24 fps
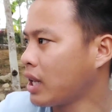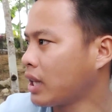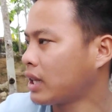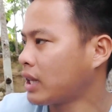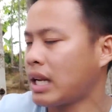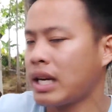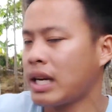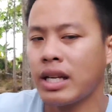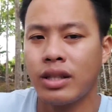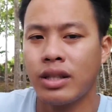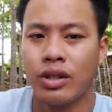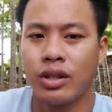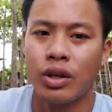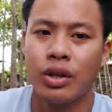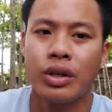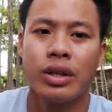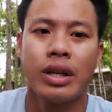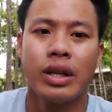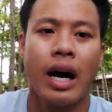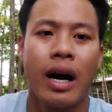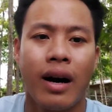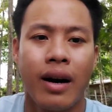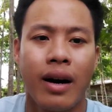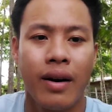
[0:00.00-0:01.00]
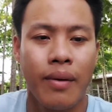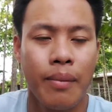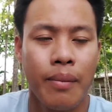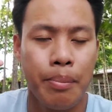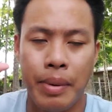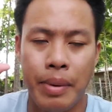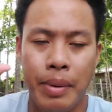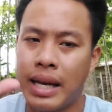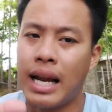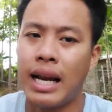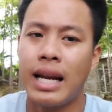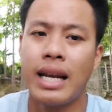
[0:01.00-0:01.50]
ni tanan gyud ang
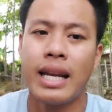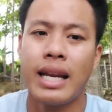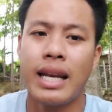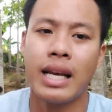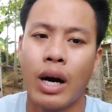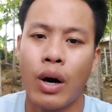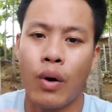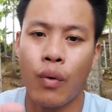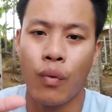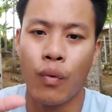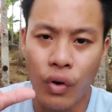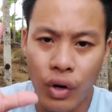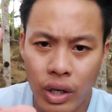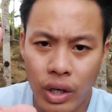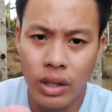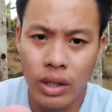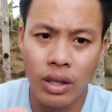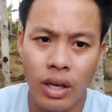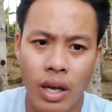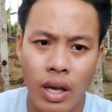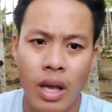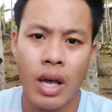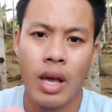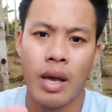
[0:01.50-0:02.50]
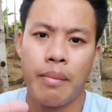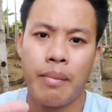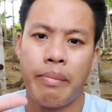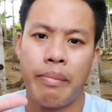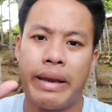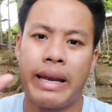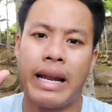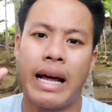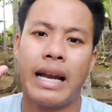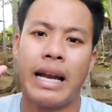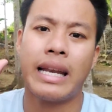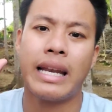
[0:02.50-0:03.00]
pinali nga work,
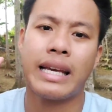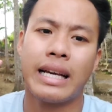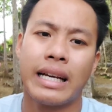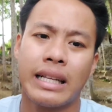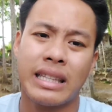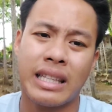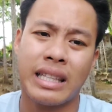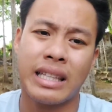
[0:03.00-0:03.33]
pinali nga